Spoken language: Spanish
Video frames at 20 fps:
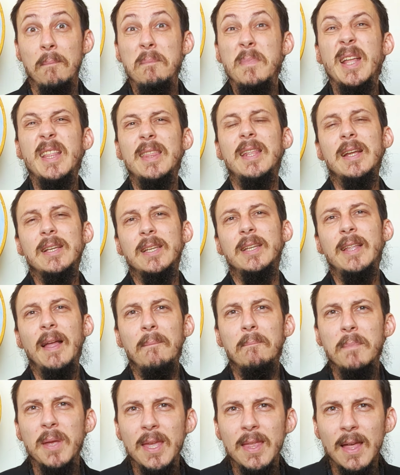mientras está
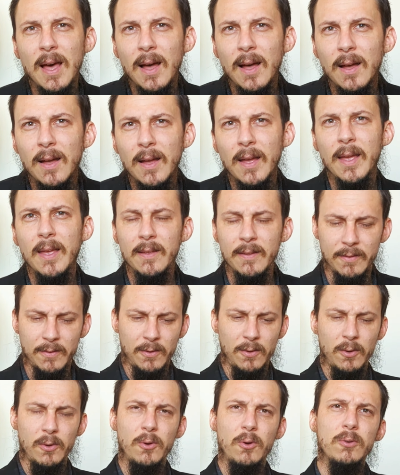en vida
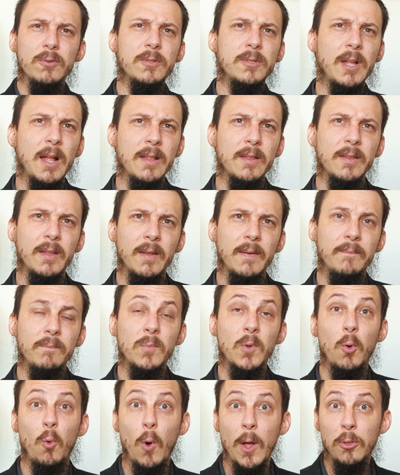es constante.
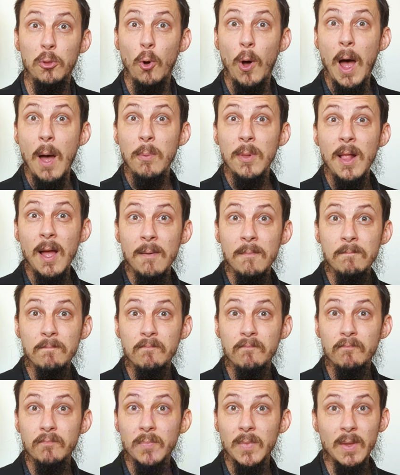Cuando habla,
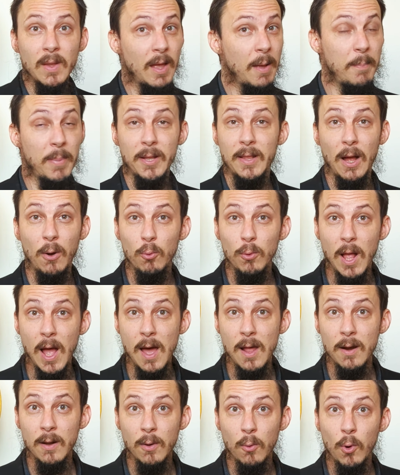
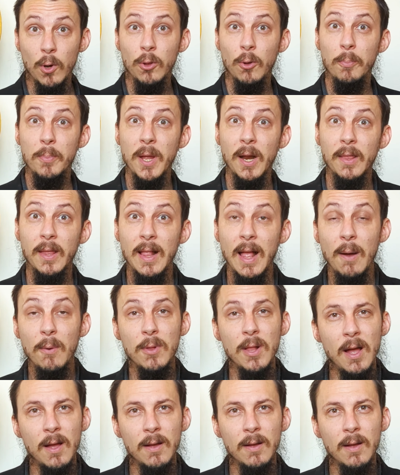espectacular. Cuando pierde el
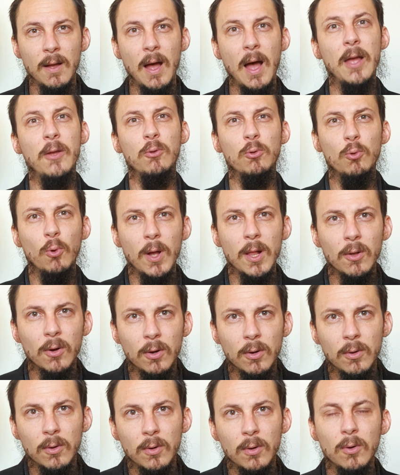habla, hay un duelo.
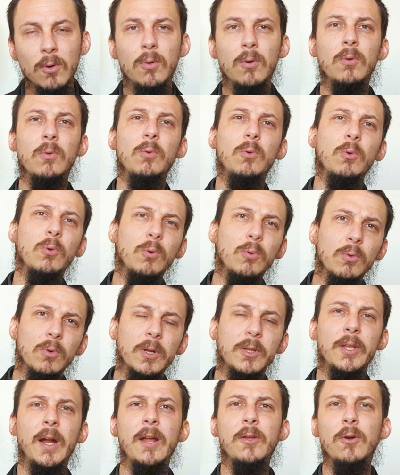Uh,
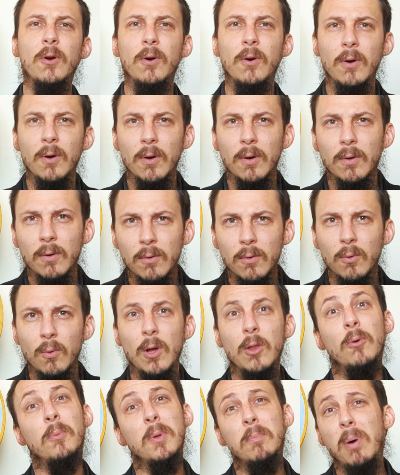extraño
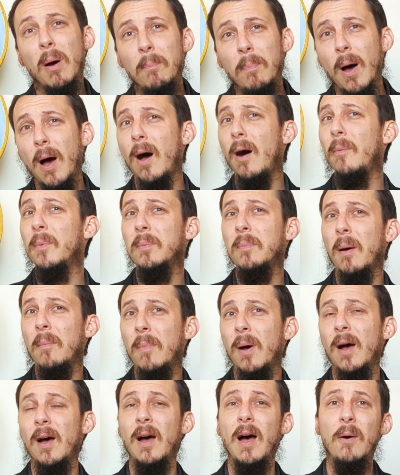cuando mi papá o mi
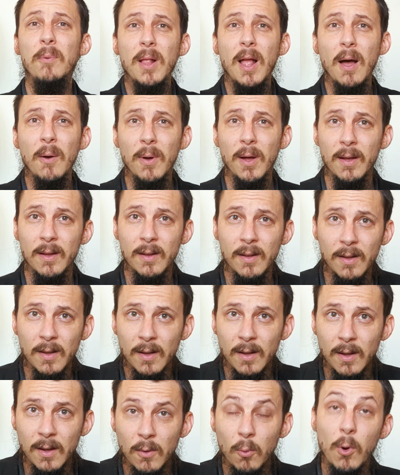mamá hablaba.
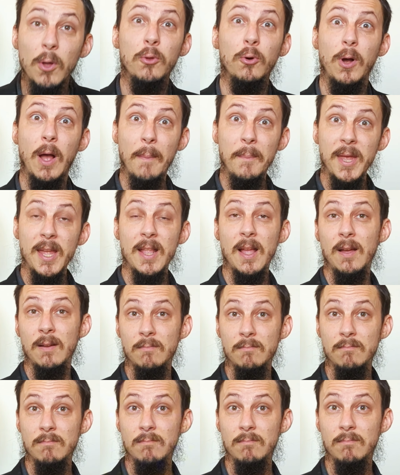Cuando
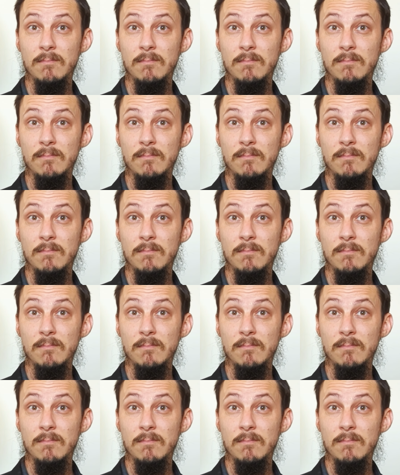camina